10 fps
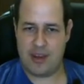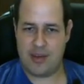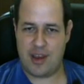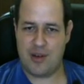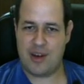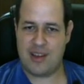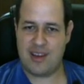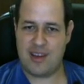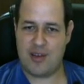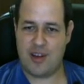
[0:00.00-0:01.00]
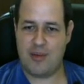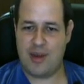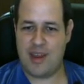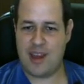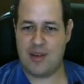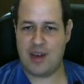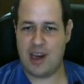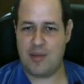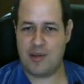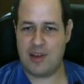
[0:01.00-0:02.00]
tiene un antecesor inmediato que
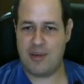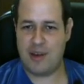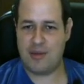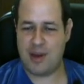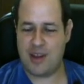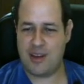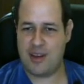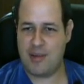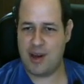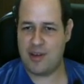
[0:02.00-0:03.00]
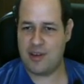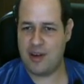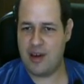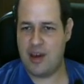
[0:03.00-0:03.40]
le puse B superíndice menos.